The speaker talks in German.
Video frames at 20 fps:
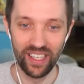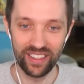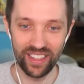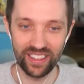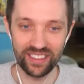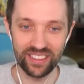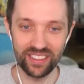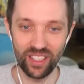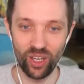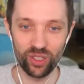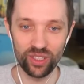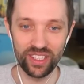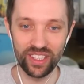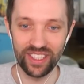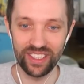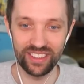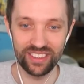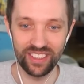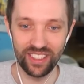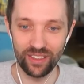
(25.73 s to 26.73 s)
Das sind auch die
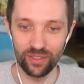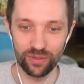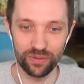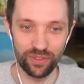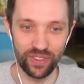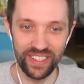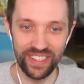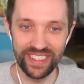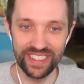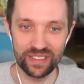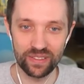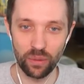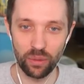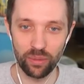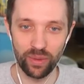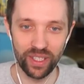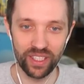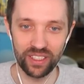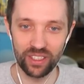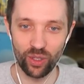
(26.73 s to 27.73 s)
richtigen Fliesen, wenn man
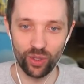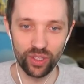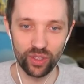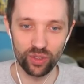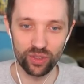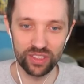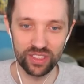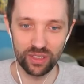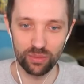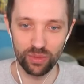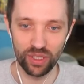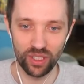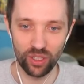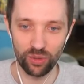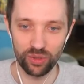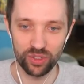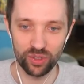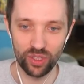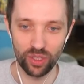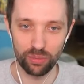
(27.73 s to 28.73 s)
mal genau hinguckt, sieht man
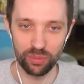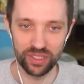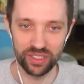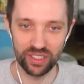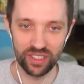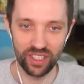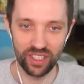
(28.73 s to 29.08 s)
glaube ich sogar ein bisschen